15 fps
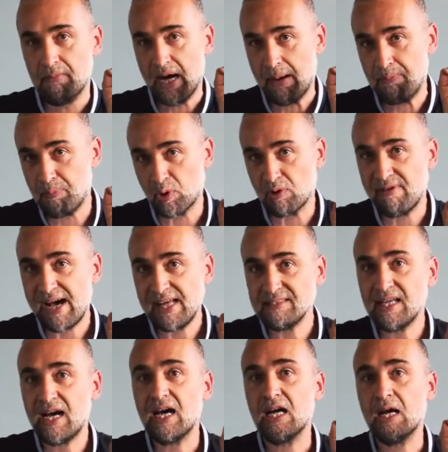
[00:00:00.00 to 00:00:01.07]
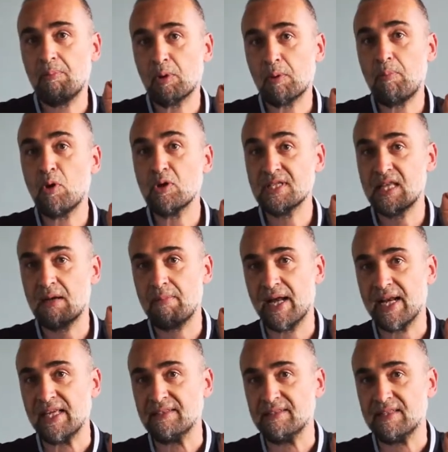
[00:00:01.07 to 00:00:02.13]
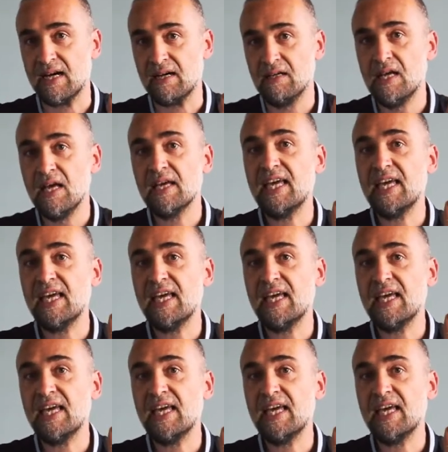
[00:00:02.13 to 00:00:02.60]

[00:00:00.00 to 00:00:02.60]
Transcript: approvata la proposta Baretta